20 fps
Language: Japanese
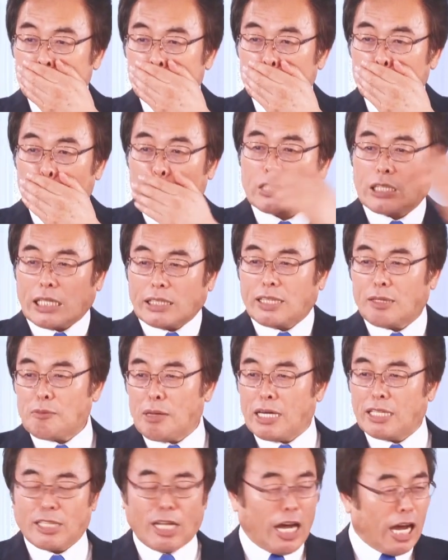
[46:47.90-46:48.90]
れ建
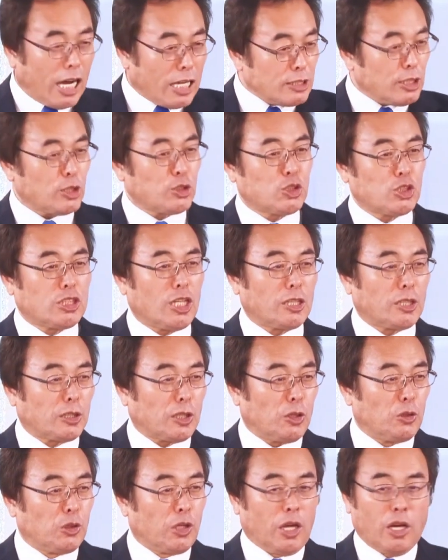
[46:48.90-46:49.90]
前で挨拶しただけな
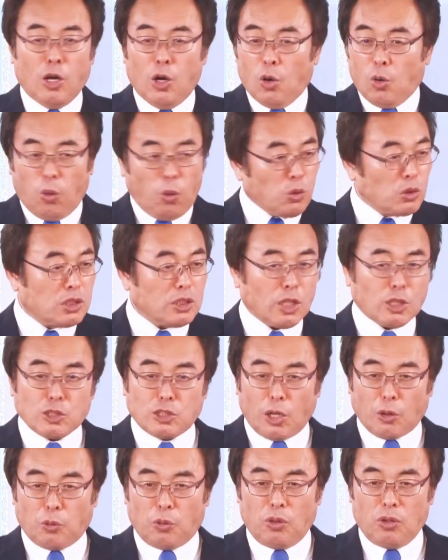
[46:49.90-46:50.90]
のに本気で来
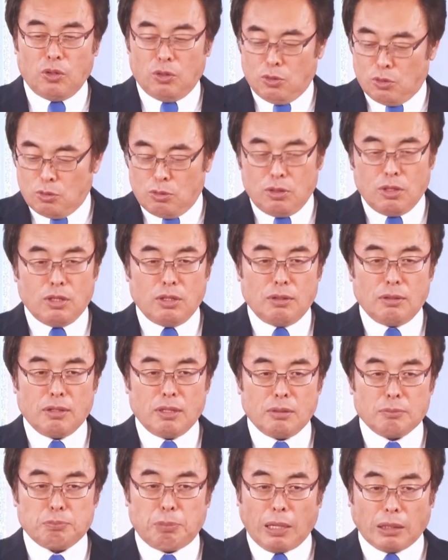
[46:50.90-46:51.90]
たの
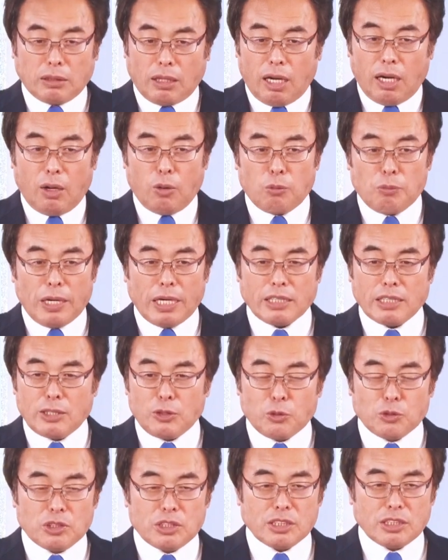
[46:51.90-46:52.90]
パカお前日
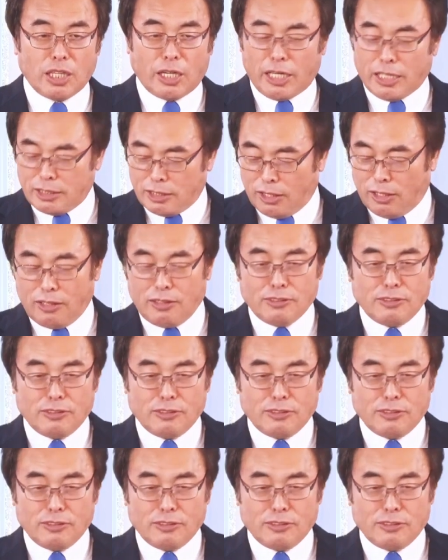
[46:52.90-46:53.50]
本人じゃないだ